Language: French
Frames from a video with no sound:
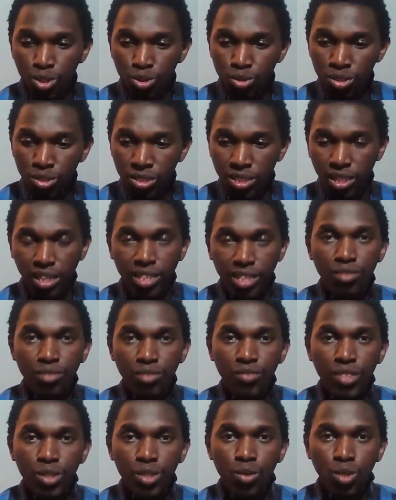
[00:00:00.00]
d'une série
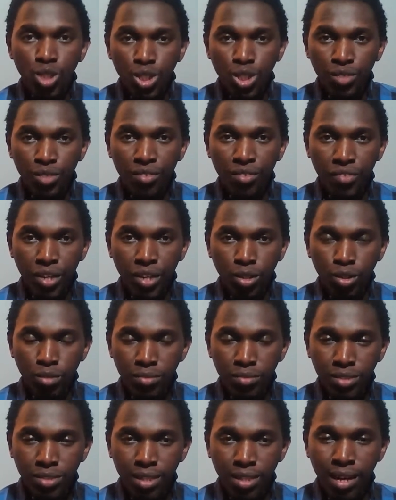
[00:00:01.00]
de vidéos que je vais faire
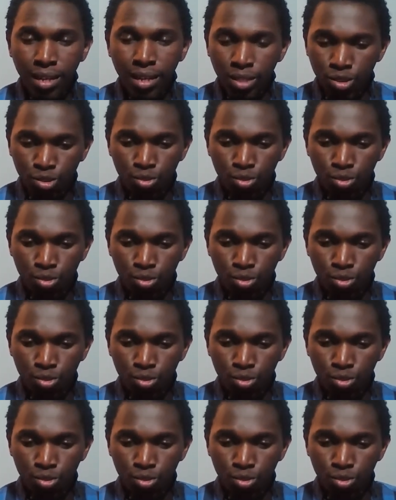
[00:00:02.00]
comme ça là